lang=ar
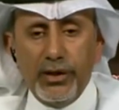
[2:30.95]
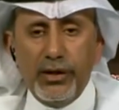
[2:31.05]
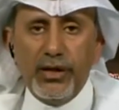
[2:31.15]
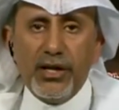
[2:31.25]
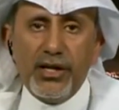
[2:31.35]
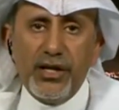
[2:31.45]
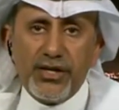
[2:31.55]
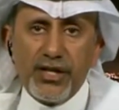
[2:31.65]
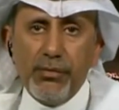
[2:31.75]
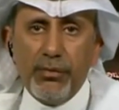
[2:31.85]

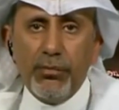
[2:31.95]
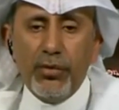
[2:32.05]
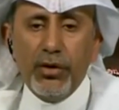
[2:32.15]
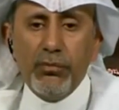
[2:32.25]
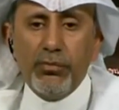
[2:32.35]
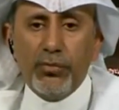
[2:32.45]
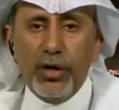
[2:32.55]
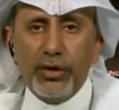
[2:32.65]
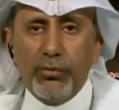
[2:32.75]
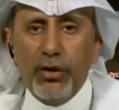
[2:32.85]
لسبب مهم
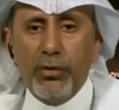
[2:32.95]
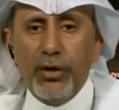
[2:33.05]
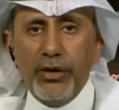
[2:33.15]
واحد وهو